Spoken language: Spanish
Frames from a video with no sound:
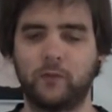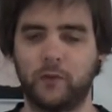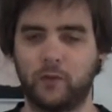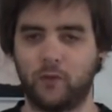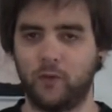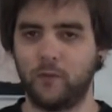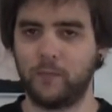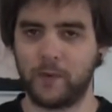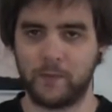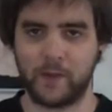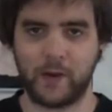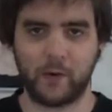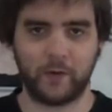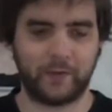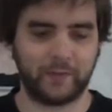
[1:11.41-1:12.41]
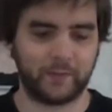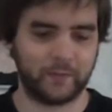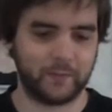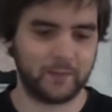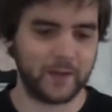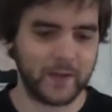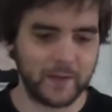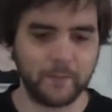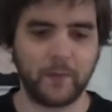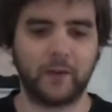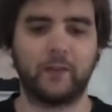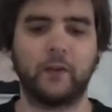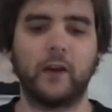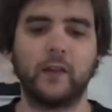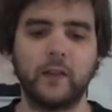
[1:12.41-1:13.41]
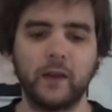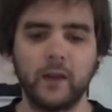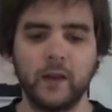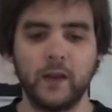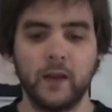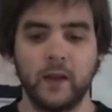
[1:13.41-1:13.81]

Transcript: sobre todo el primero, es impresionante.